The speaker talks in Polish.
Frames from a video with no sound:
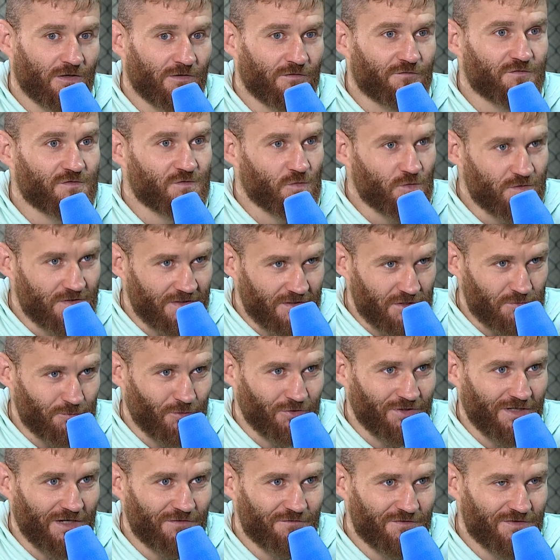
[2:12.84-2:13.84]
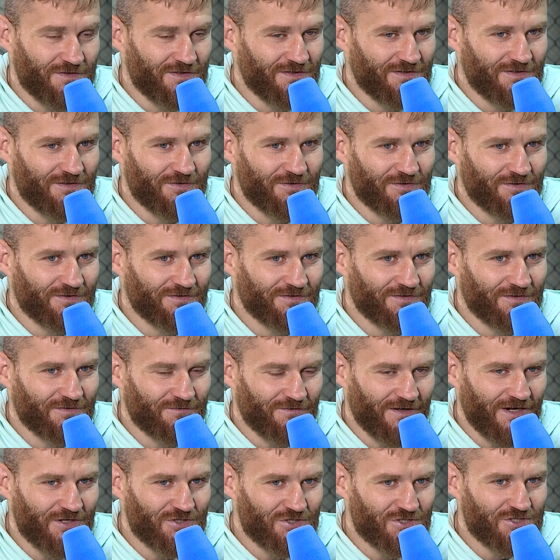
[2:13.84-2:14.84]
w stójce też potrafi
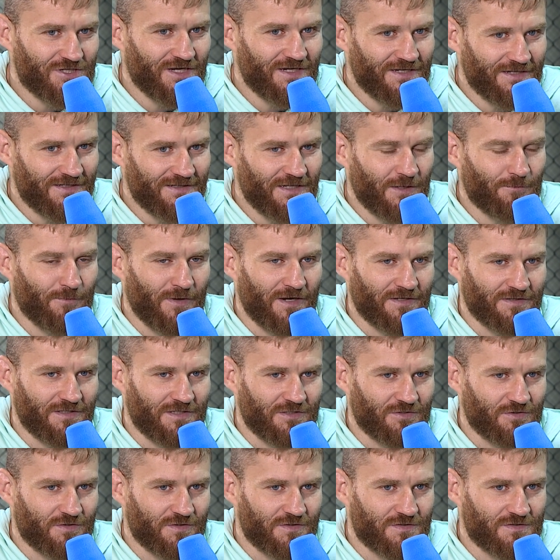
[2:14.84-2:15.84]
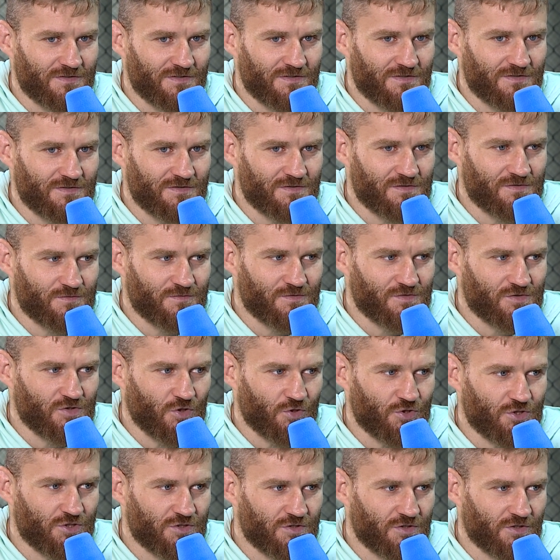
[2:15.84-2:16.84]
e, walczyć, ale jednak parter to jest
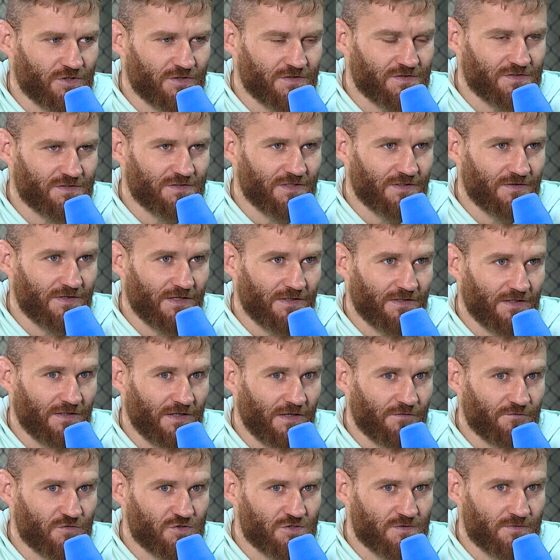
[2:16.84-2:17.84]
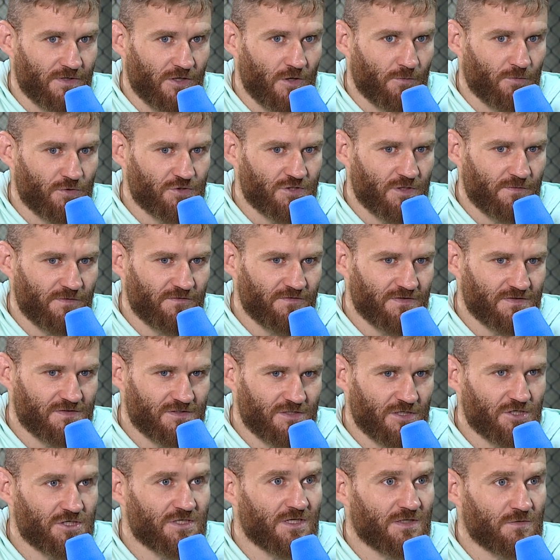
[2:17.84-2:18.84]
coś, co jest na, na najwyższym jego poziomie, więc
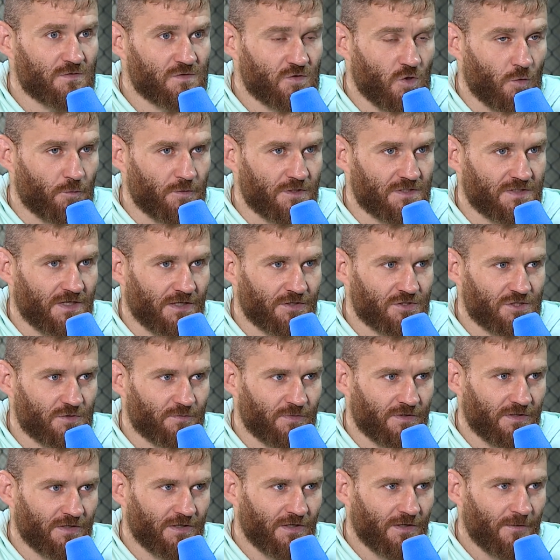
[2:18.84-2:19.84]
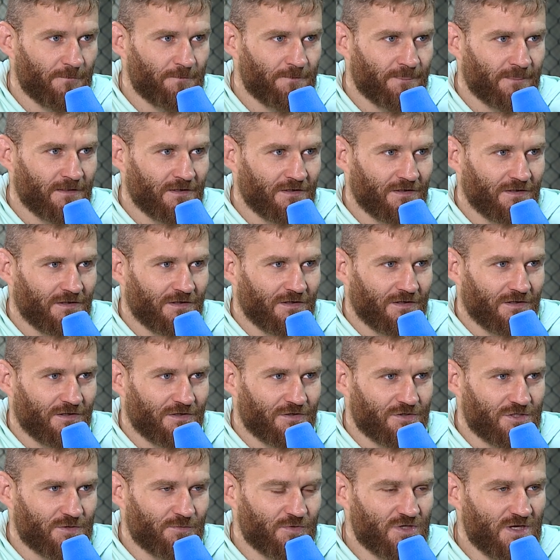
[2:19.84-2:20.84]
trzeba się na tym skupić, tak, żeby,
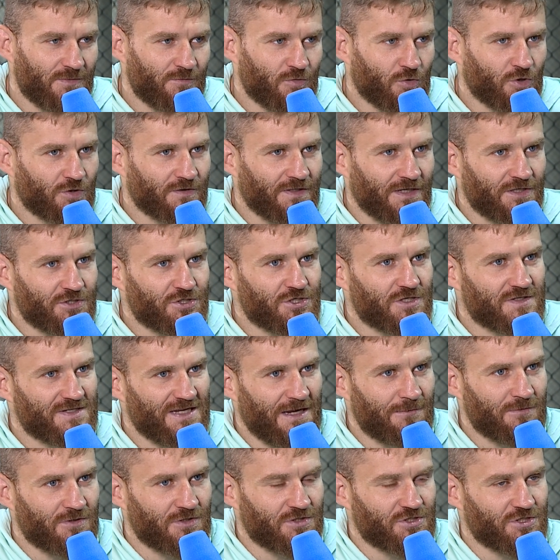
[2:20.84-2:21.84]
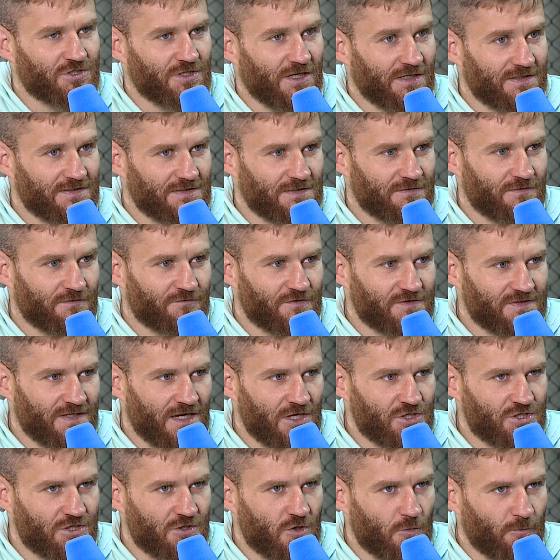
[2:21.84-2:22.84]
żeby nie było tak, że się zamknę, że się tak
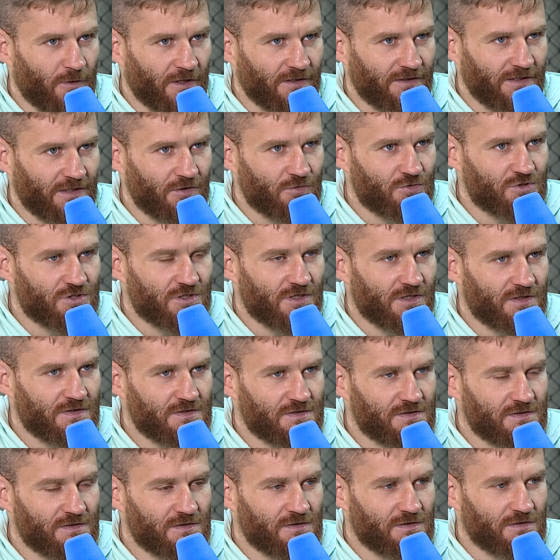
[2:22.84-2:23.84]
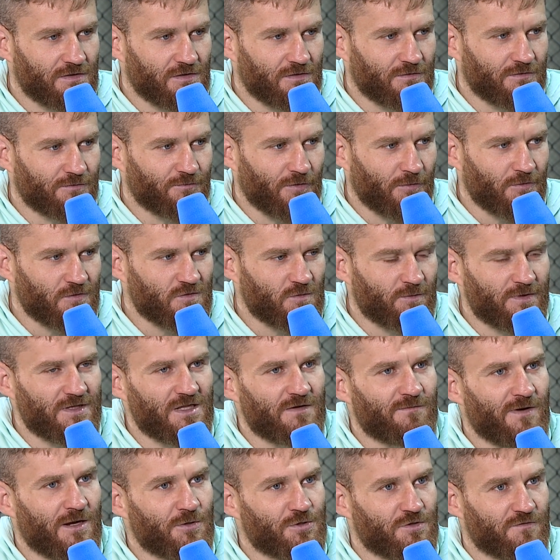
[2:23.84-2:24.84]
wystraszę jego parteru, że po prostu
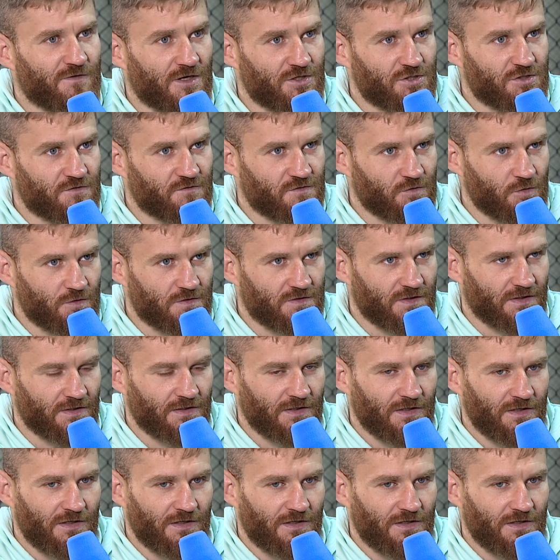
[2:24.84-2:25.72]
będę bał się walczyć w stójce.